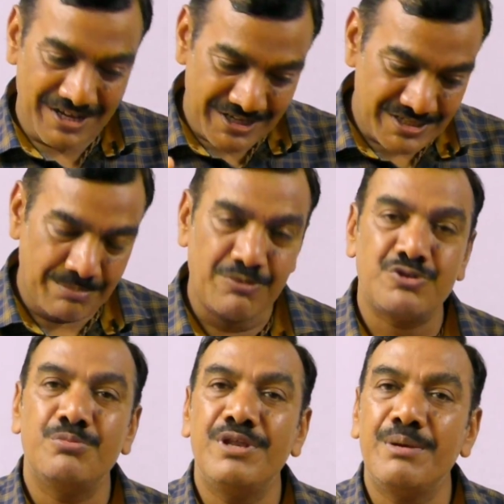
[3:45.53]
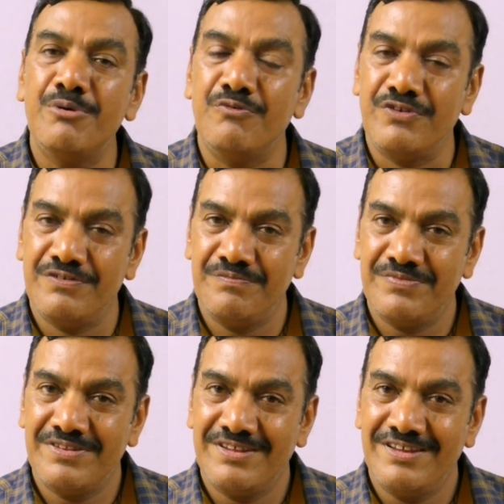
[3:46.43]
इज सपोज टू बी
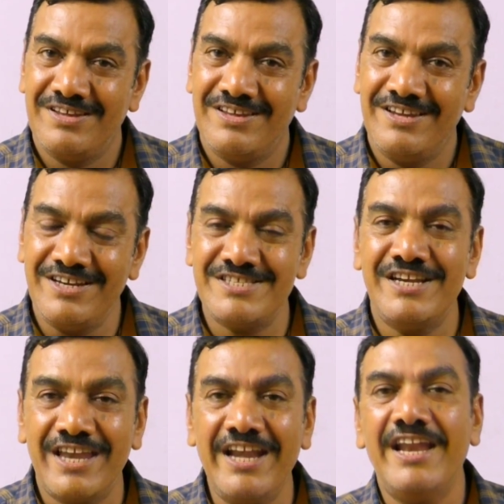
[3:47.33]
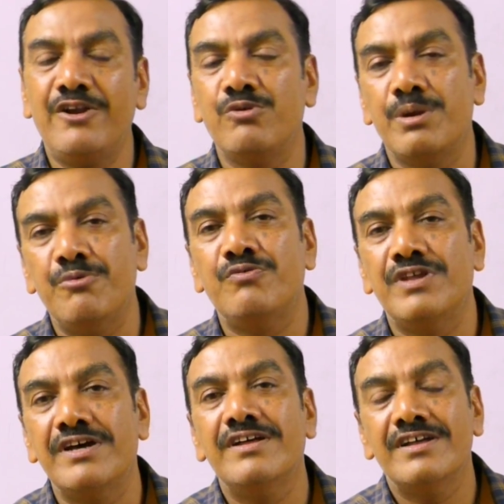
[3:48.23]
रिमूव इट इज इंटेंडेड टू रिमूव
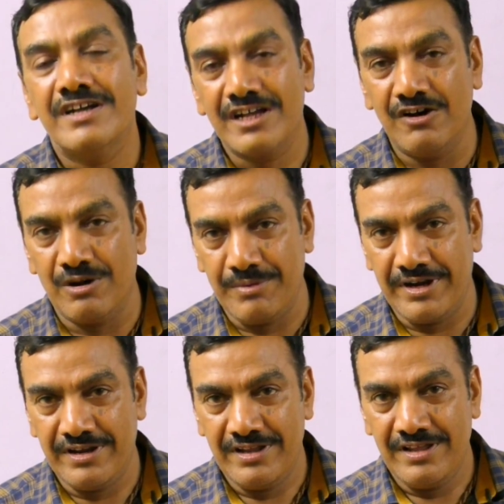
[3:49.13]
द गवर्नमेंट